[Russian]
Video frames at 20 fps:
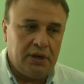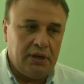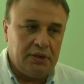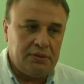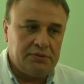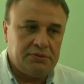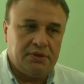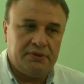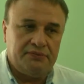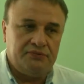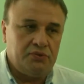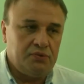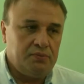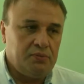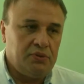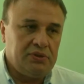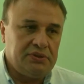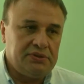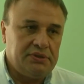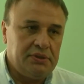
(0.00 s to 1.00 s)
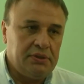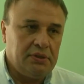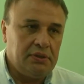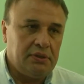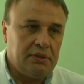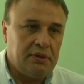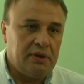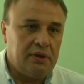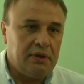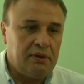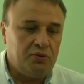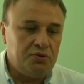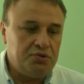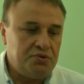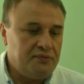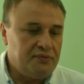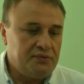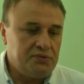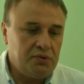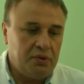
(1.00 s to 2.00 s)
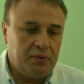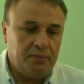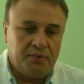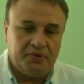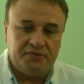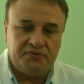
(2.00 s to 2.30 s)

коллег, сказать, все было сделано на очень высоком